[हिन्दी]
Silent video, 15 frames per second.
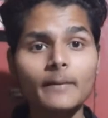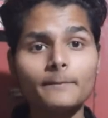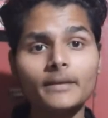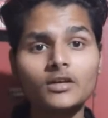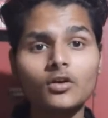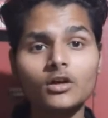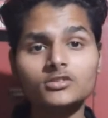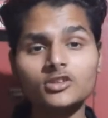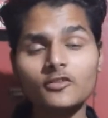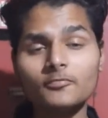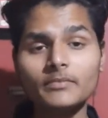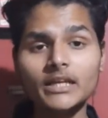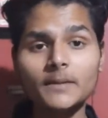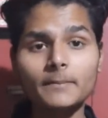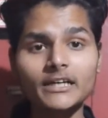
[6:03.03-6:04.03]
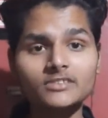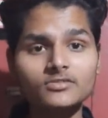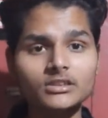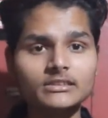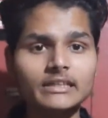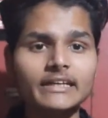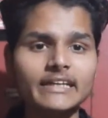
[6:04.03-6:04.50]
बिकॉज ऑफ मेरे पास भी
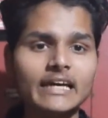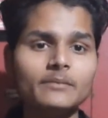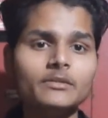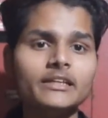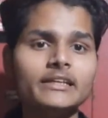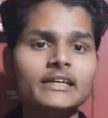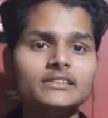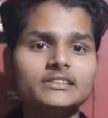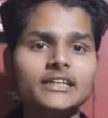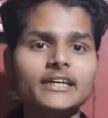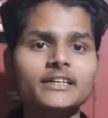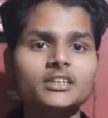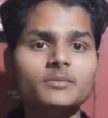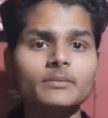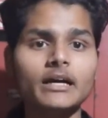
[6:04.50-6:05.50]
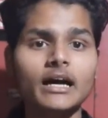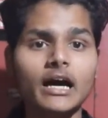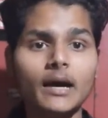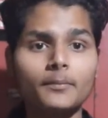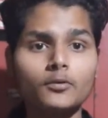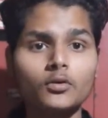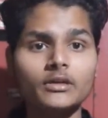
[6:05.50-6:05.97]
इतना टाइम नहीं रहता है कि मैं
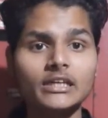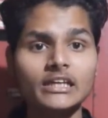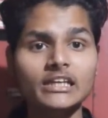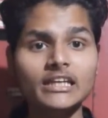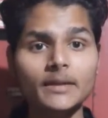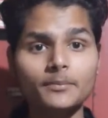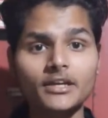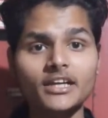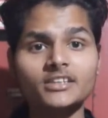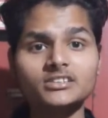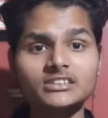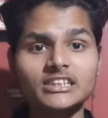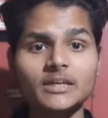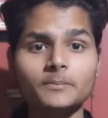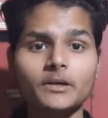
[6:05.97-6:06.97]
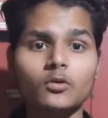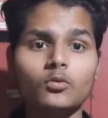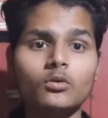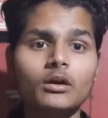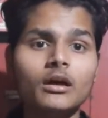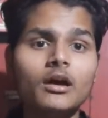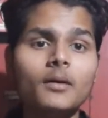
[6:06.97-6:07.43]
आपको डेली अपडेट्स दे पाऊँ
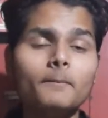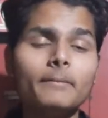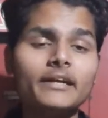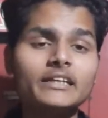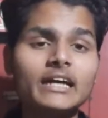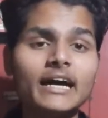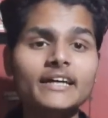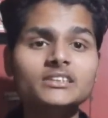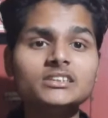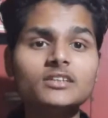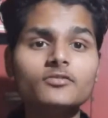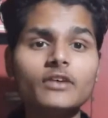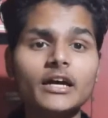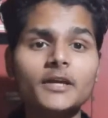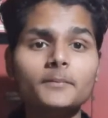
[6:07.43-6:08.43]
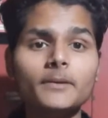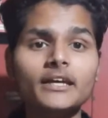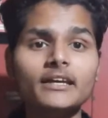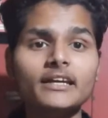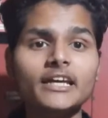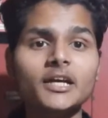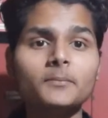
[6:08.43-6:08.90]
बट गाइज वहीं पे
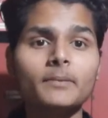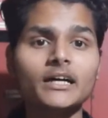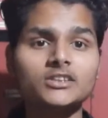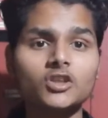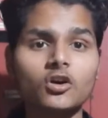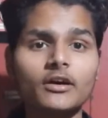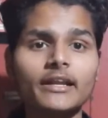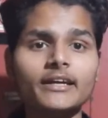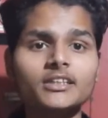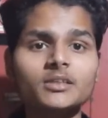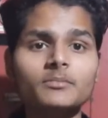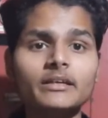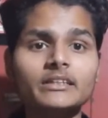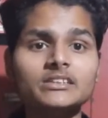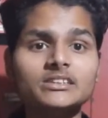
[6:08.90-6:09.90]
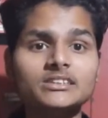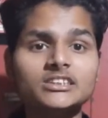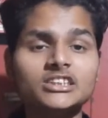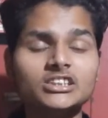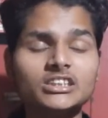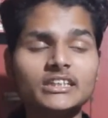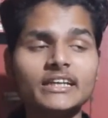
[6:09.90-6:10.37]
एक बात और है कि मैं
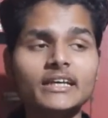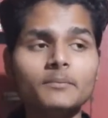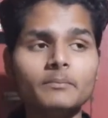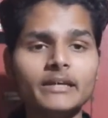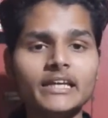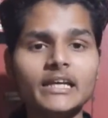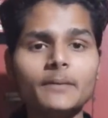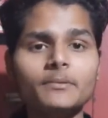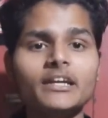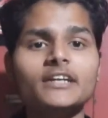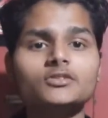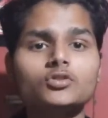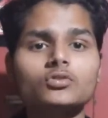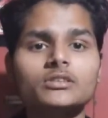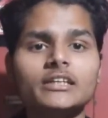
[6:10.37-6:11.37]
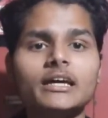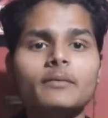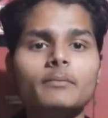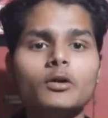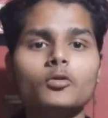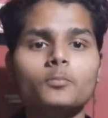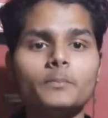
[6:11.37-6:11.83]
जितने मेन अपडेट्स होते हैं
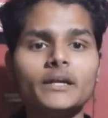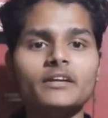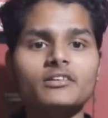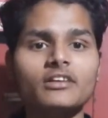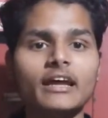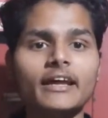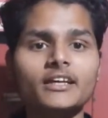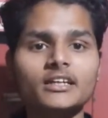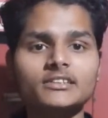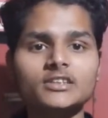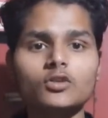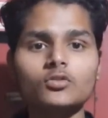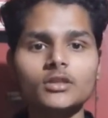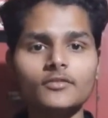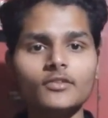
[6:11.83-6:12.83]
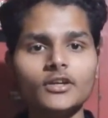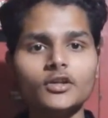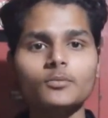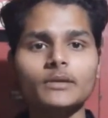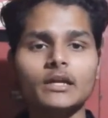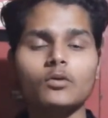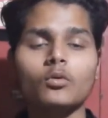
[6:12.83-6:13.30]
मैं उन पर ट्राई करता हूँ कि वीडियो
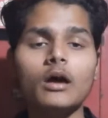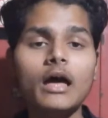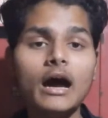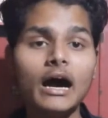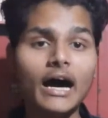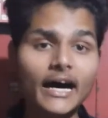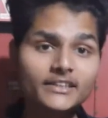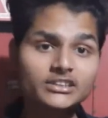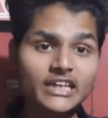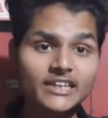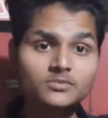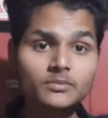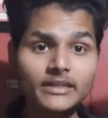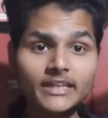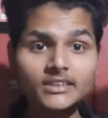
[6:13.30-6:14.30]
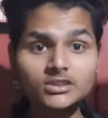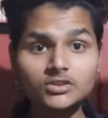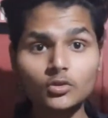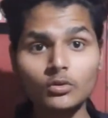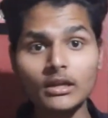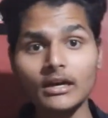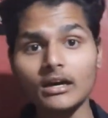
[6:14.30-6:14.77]
बनाऊँ आज गाइज मैं
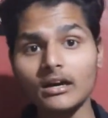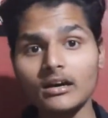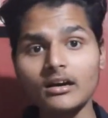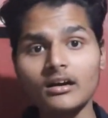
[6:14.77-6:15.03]
सोलह